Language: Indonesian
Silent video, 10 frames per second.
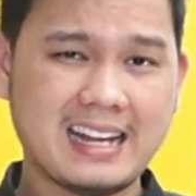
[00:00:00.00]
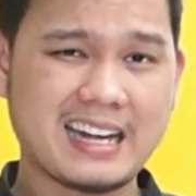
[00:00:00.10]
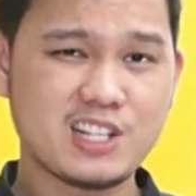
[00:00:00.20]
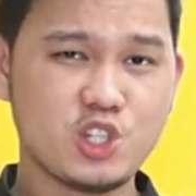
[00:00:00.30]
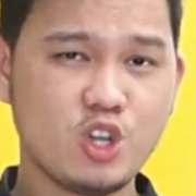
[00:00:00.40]

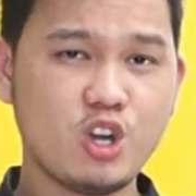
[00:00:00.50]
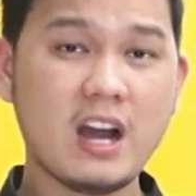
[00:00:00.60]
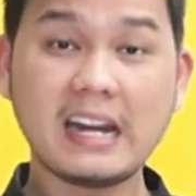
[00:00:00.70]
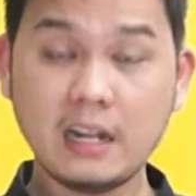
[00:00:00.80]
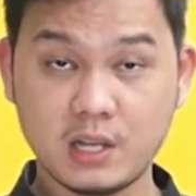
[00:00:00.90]

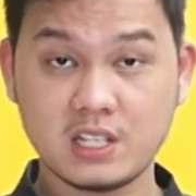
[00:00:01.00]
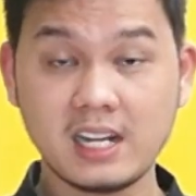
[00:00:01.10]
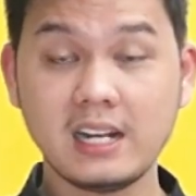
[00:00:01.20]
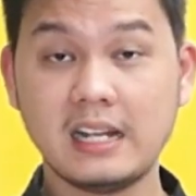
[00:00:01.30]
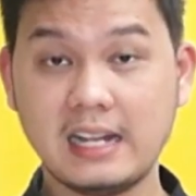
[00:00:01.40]
rasio harga
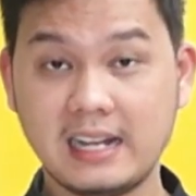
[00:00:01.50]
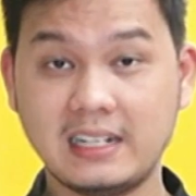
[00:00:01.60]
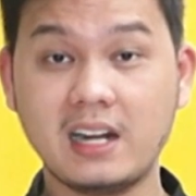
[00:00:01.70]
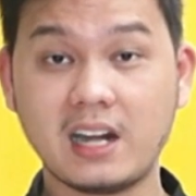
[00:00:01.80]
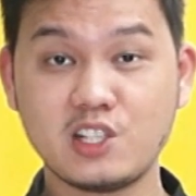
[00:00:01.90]
pasar,
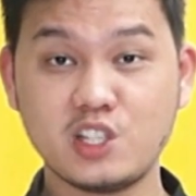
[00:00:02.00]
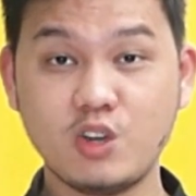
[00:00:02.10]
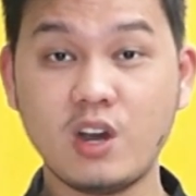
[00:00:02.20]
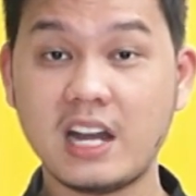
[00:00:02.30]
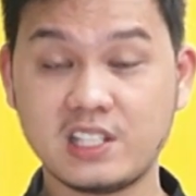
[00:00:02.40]
dan
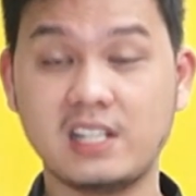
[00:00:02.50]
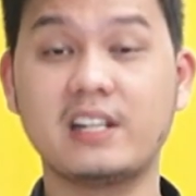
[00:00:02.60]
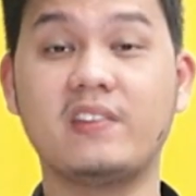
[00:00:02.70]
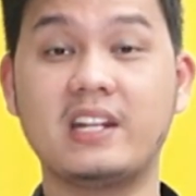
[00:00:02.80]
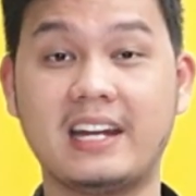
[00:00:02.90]
rasio hasil
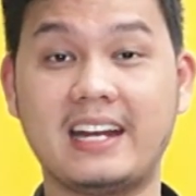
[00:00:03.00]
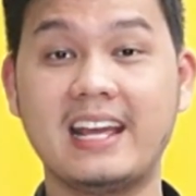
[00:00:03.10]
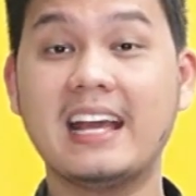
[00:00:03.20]
dividen.